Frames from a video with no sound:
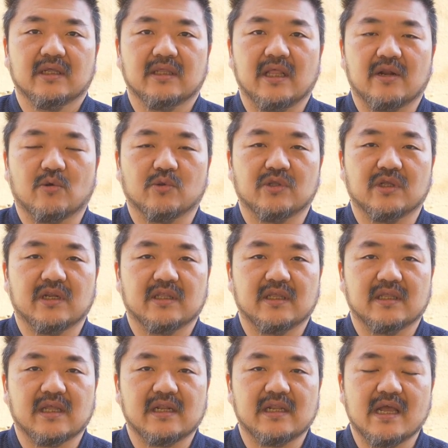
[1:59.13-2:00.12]
nel
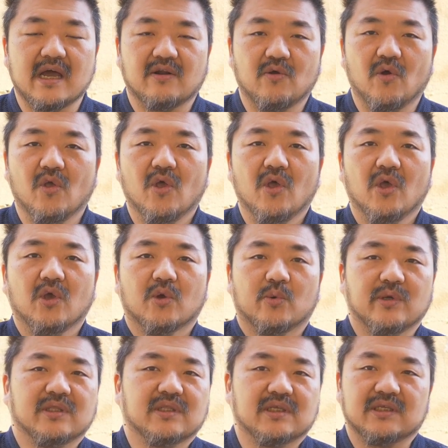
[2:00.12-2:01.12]
continente italiano,
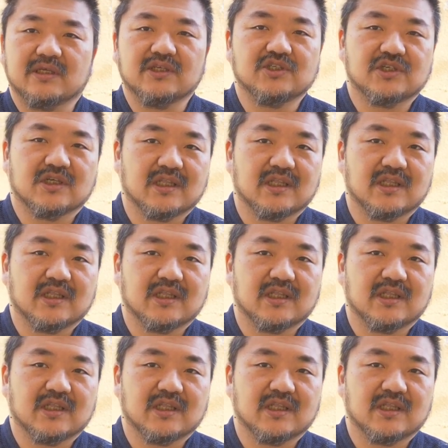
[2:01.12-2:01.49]
quindi in